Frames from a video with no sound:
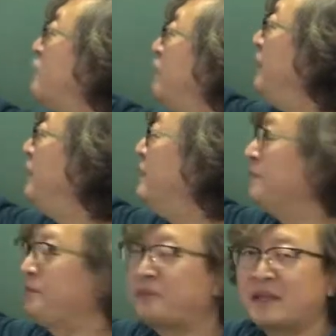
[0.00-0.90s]
수
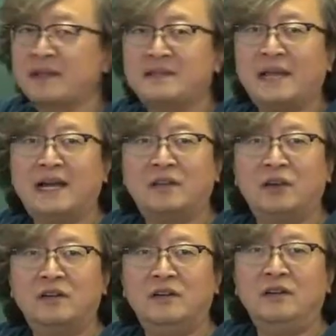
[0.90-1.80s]
있는
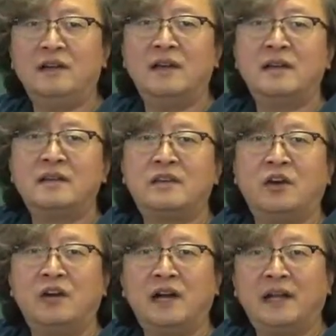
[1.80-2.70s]
자격을
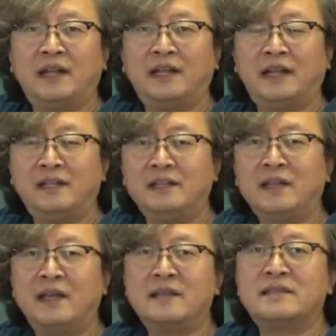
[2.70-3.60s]
결하게 되는
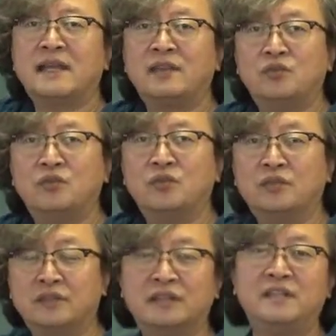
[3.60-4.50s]
사유
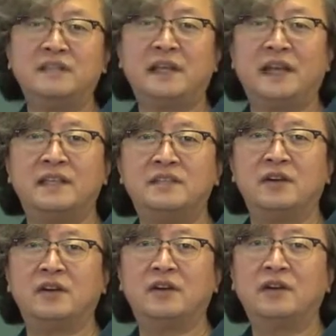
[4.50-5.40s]
그 뜻이
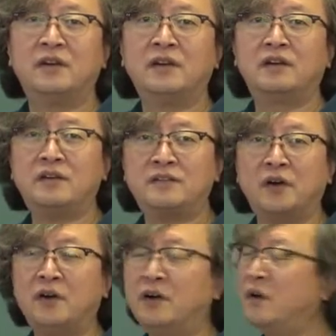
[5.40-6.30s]
되겠죠. 그래서